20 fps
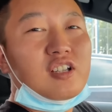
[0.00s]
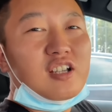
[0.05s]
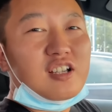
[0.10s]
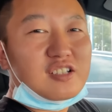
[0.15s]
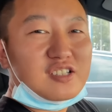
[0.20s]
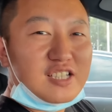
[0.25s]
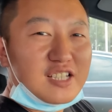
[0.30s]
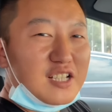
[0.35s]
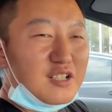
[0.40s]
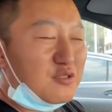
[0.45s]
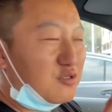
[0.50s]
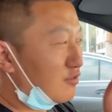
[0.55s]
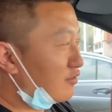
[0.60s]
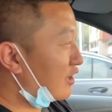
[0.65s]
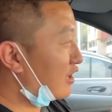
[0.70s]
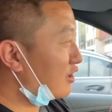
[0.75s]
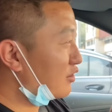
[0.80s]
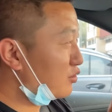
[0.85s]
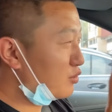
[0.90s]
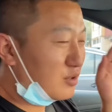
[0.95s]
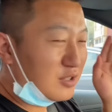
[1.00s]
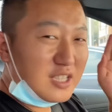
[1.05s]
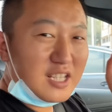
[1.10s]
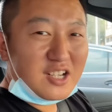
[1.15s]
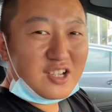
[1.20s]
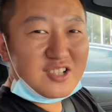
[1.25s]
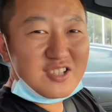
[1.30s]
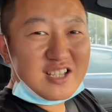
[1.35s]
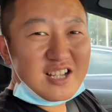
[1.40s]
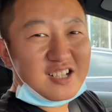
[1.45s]
现在出发去，带
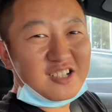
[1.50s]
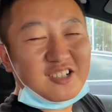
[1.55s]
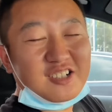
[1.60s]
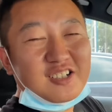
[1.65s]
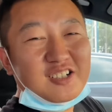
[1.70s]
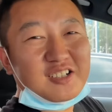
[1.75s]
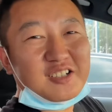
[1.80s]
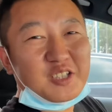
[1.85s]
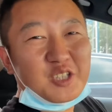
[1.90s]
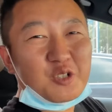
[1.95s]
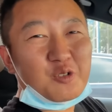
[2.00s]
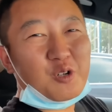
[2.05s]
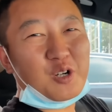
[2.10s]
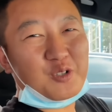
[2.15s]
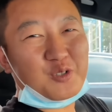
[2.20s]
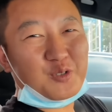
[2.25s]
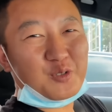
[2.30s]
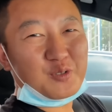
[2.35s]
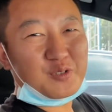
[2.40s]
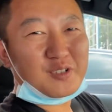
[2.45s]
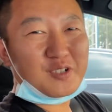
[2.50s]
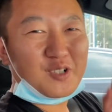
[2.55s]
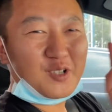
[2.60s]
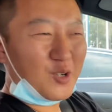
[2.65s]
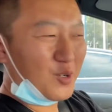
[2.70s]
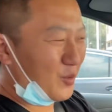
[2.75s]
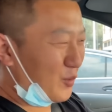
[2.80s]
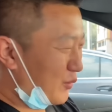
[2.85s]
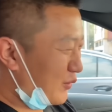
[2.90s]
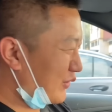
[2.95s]
上三个一块去，g o